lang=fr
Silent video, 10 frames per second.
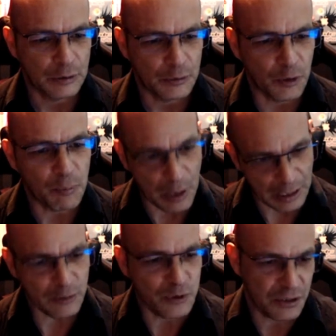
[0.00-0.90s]
Donc
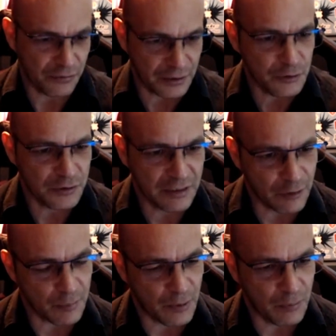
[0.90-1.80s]
pareil où j'ai fait du
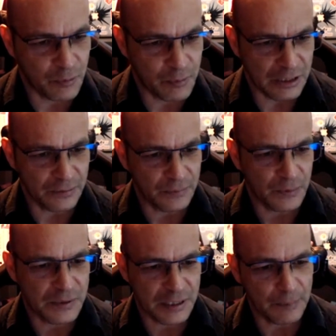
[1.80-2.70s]
développement mobile
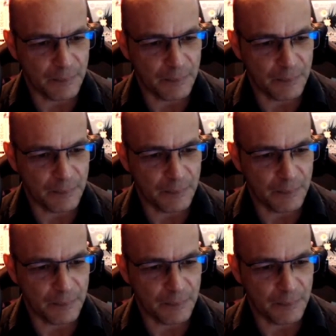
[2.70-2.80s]
aussi.